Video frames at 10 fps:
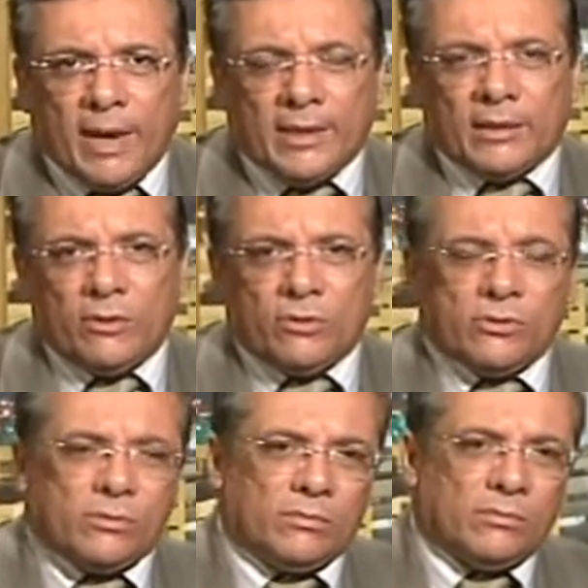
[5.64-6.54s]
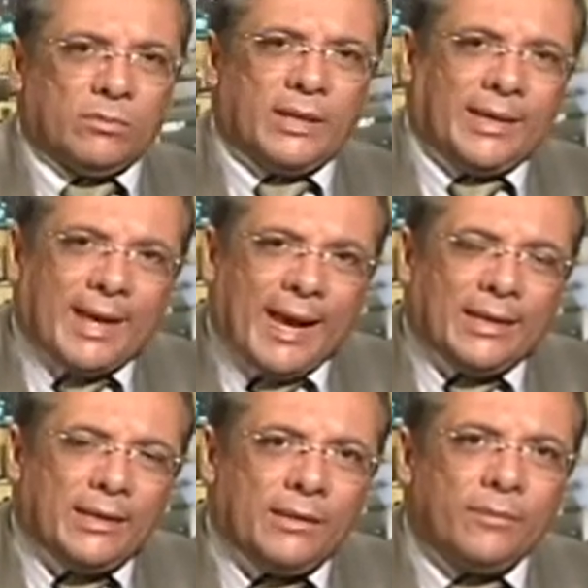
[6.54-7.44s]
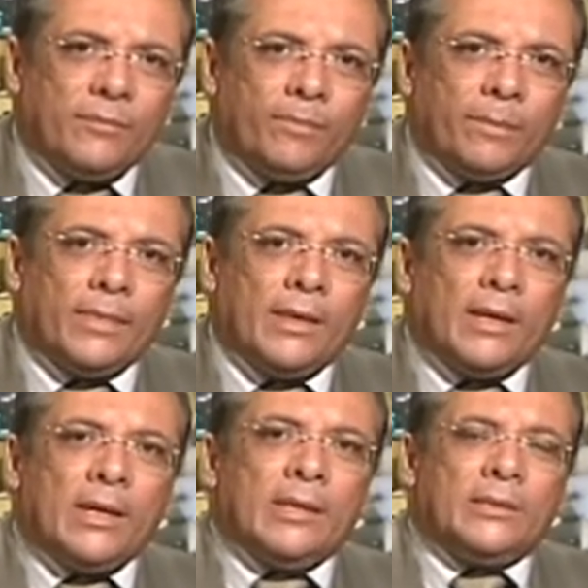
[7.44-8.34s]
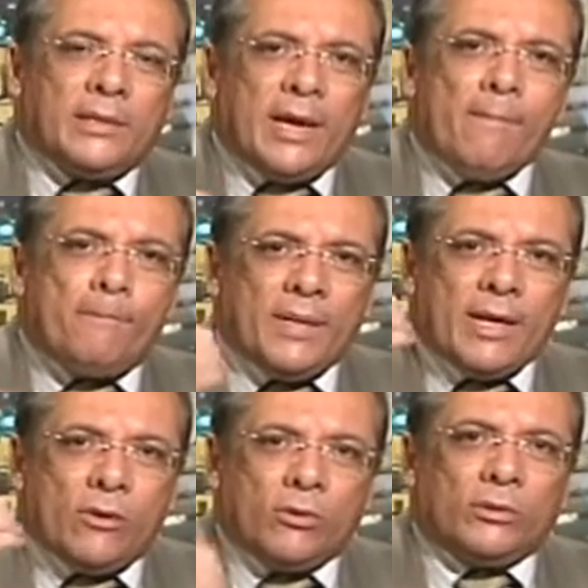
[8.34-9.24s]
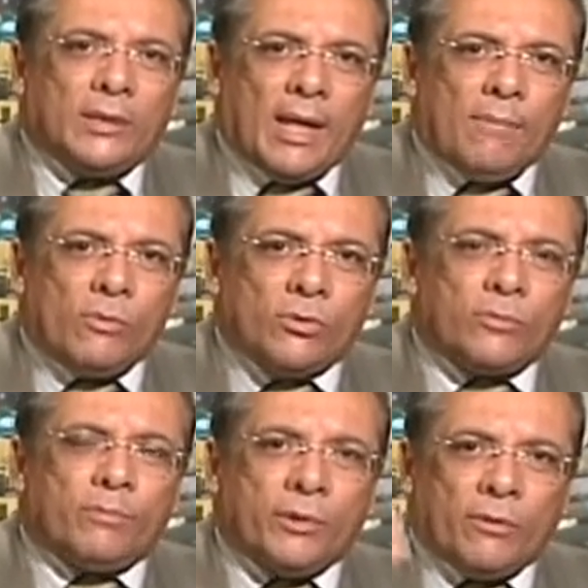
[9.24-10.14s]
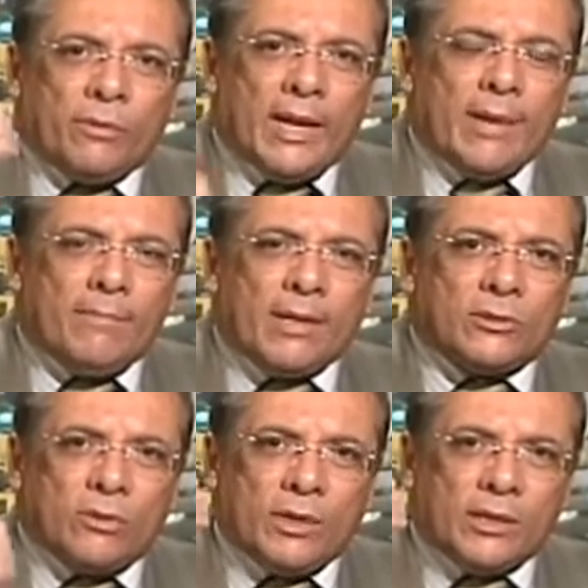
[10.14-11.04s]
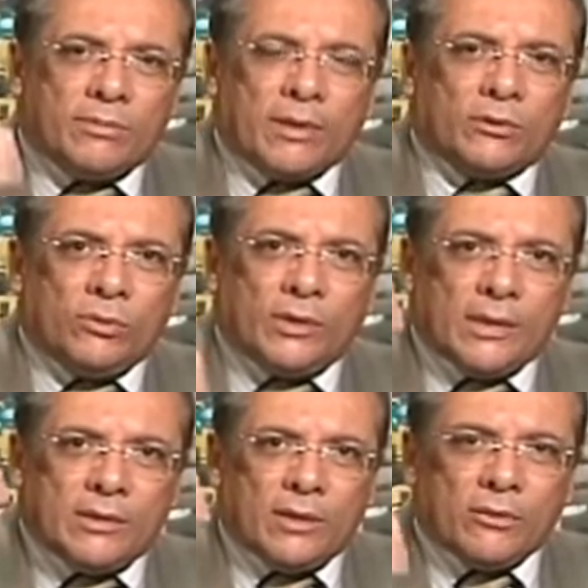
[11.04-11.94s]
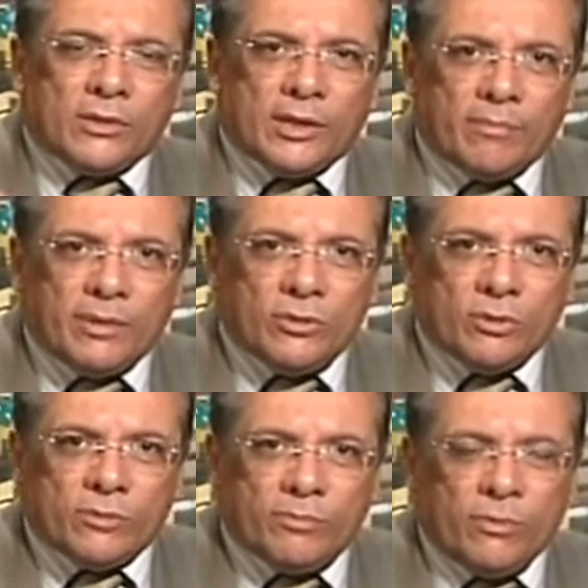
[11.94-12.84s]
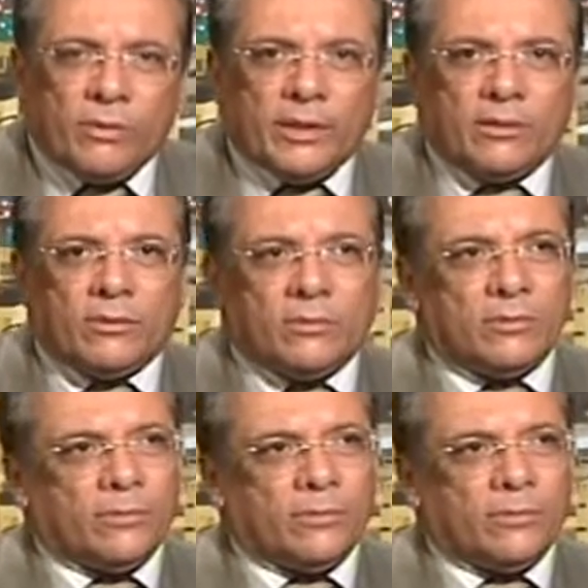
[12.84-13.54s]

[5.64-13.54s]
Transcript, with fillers: barrios de Cali, siempre encontramos problemas con las facturas de los servicios públicos.